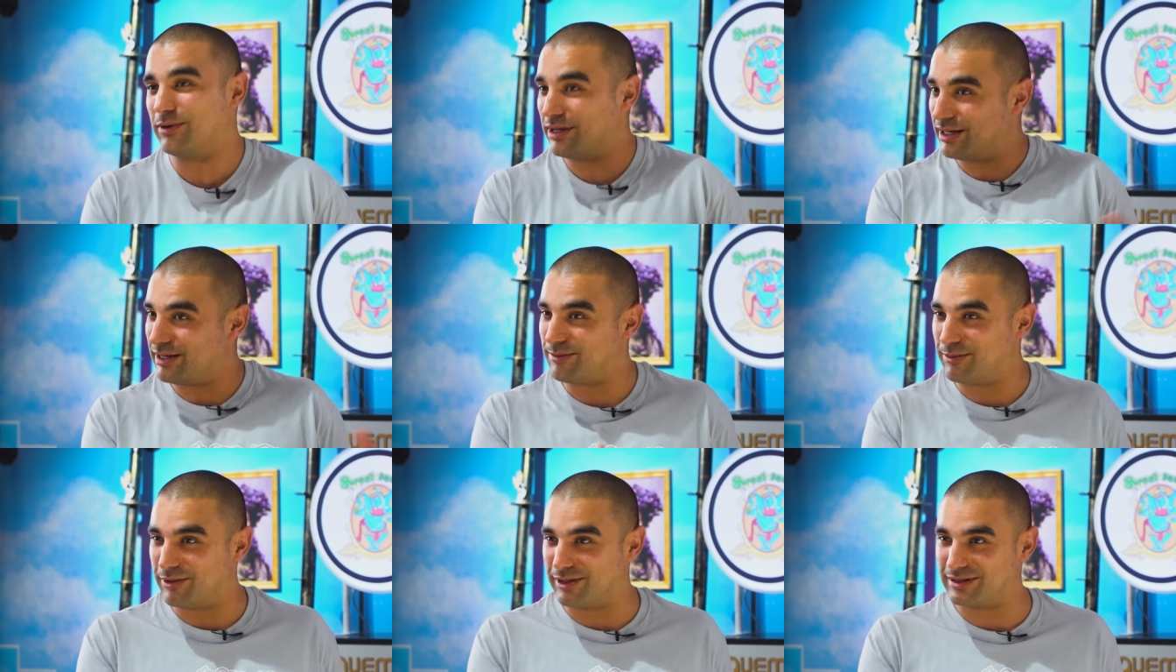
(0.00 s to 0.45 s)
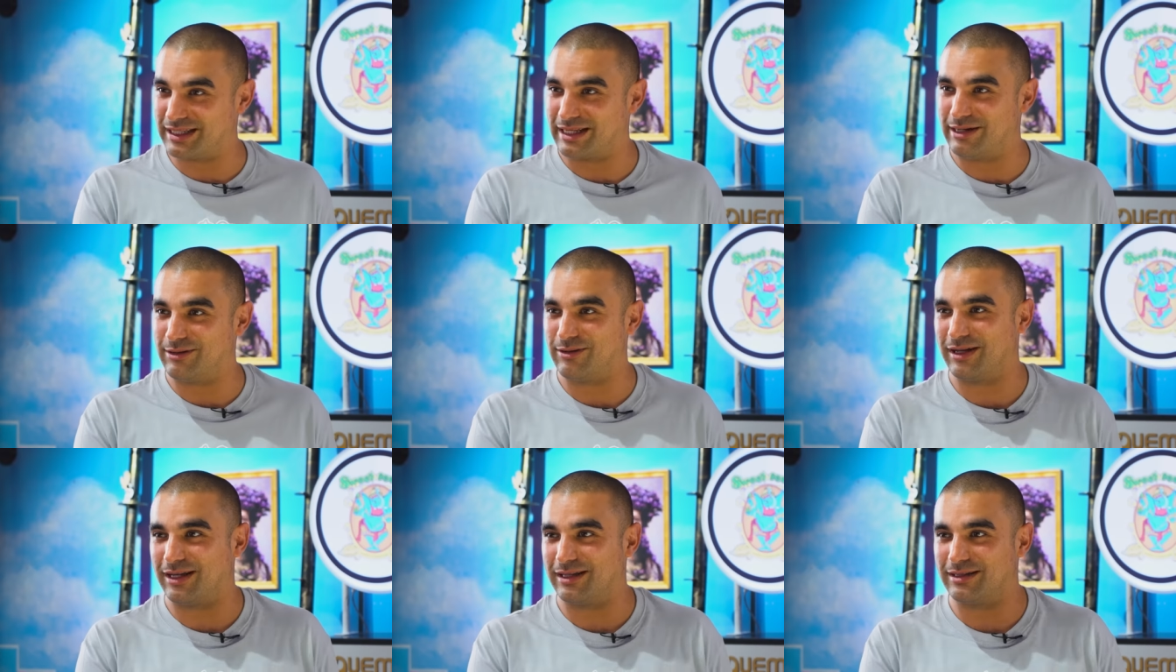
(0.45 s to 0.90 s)
pudiéramos
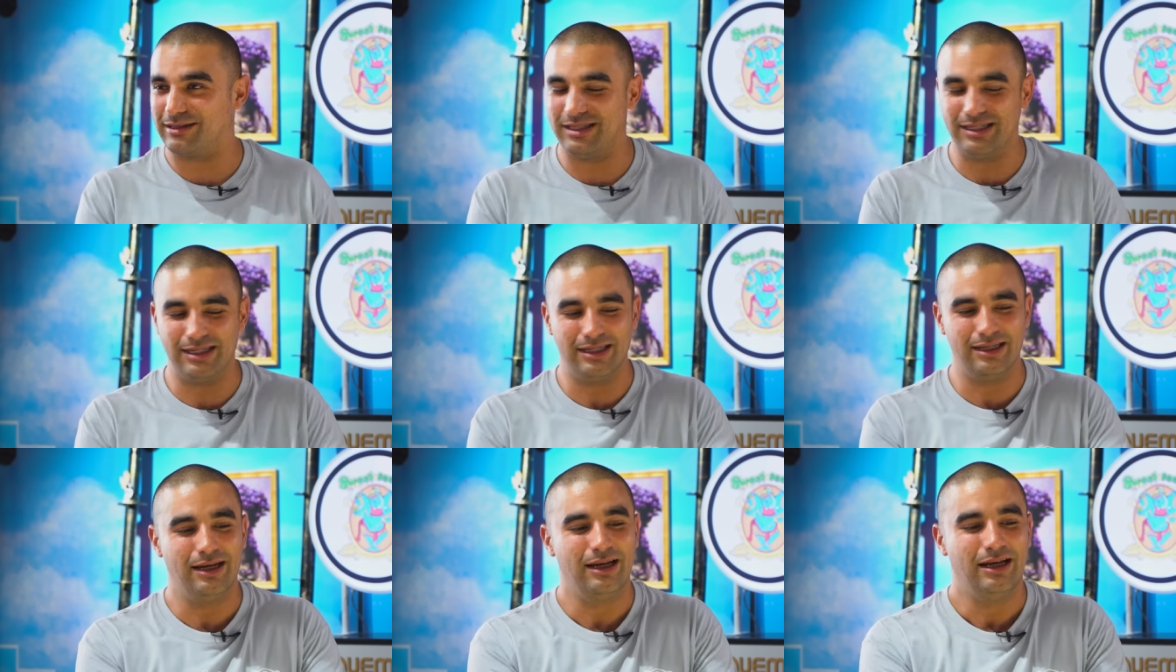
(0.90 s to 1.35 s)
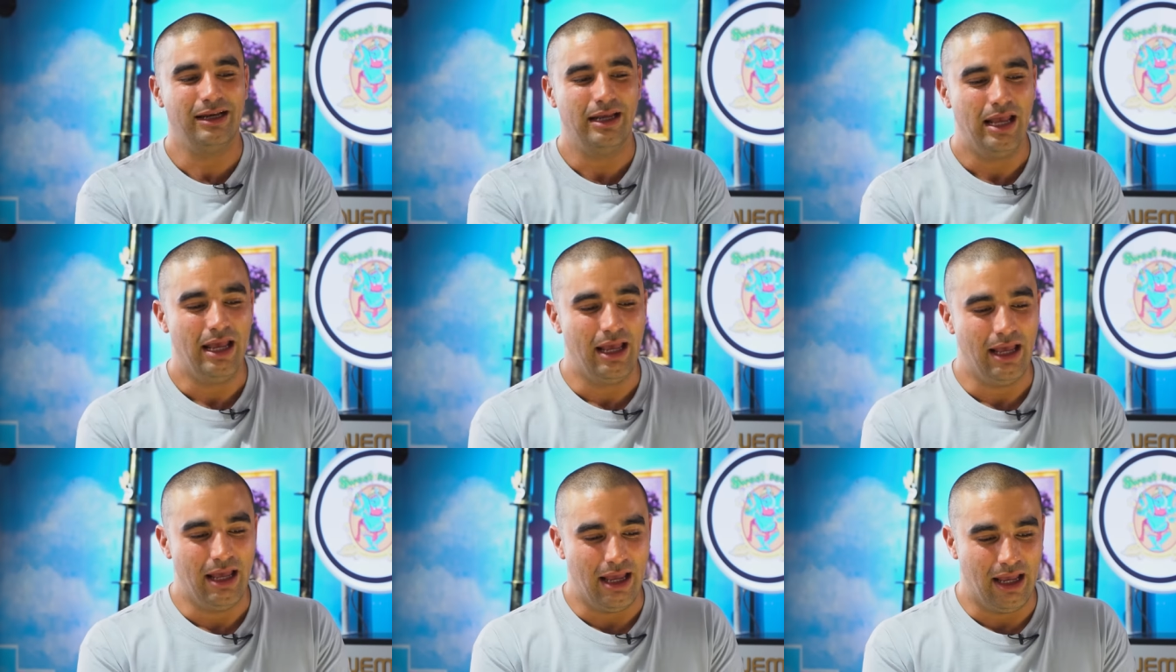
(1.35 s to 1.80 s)
hacerlo acá en Chile.
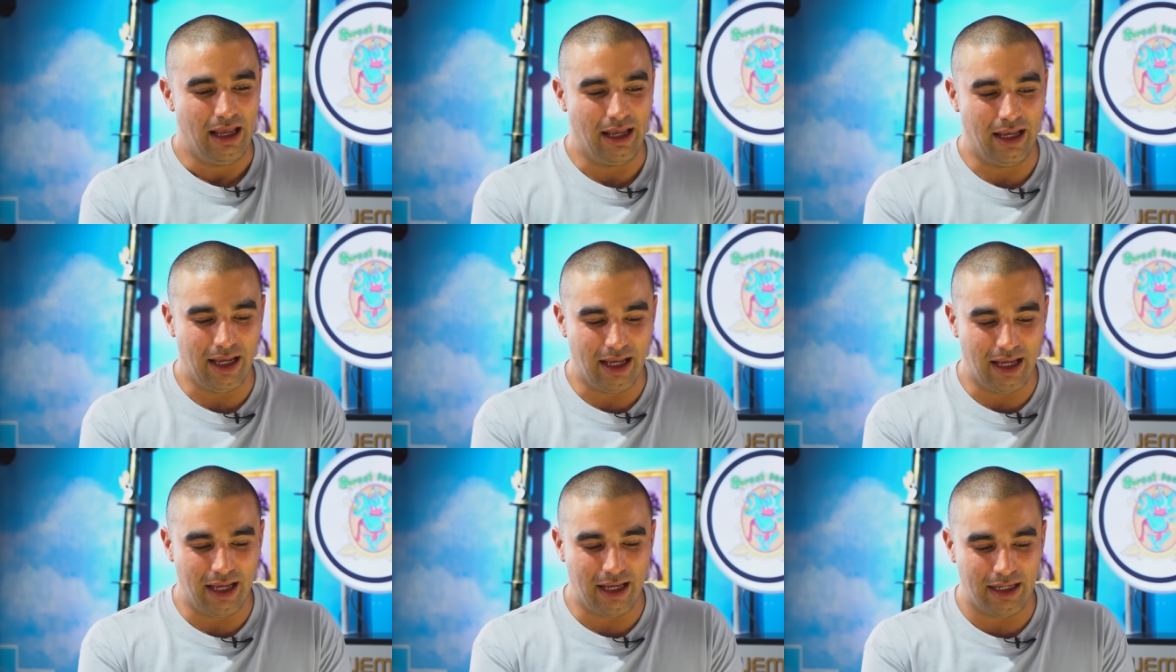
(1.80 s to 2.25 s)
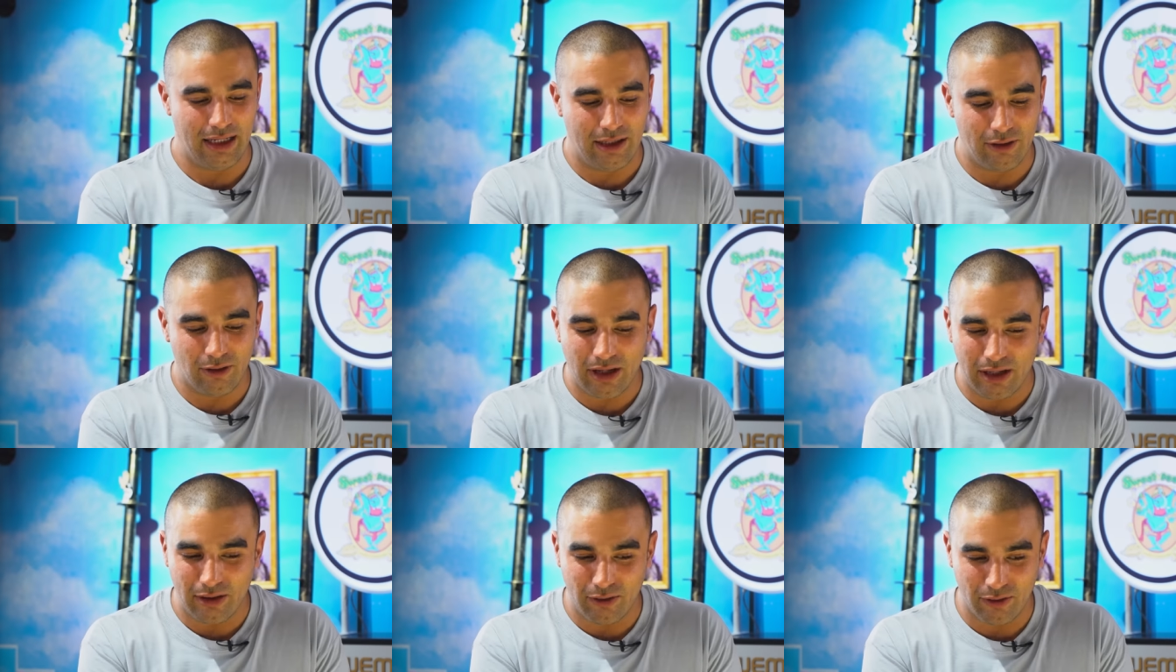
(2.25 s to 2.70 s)
Eh,
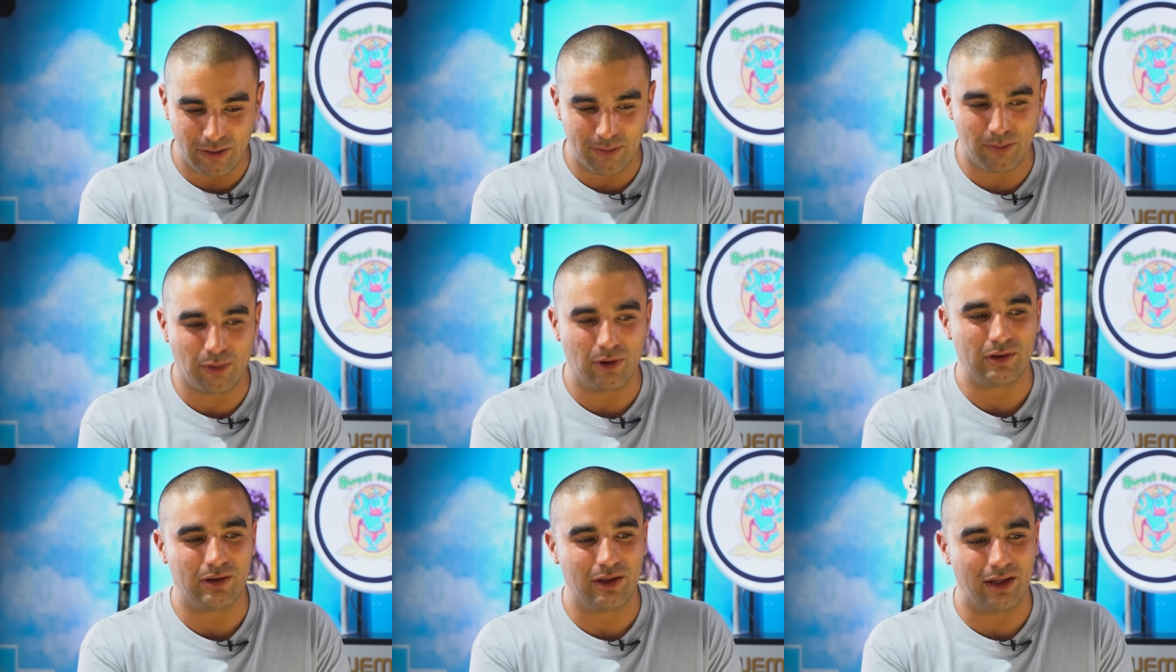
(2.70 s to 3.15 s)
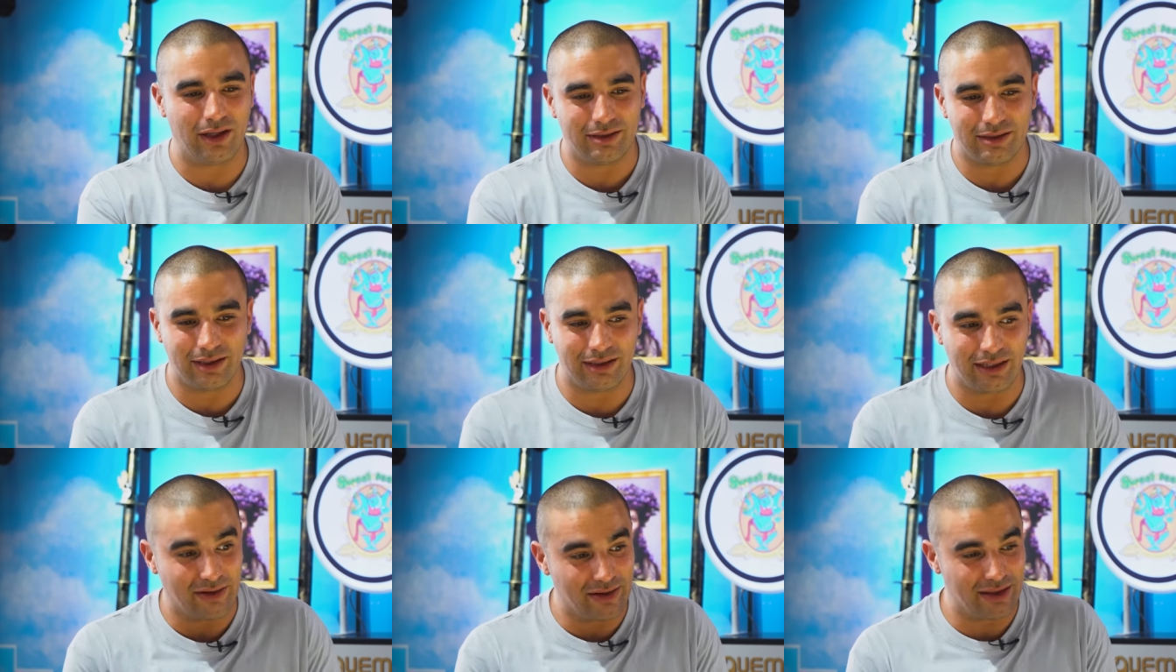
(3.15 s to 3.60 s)
y lo que nos importa es a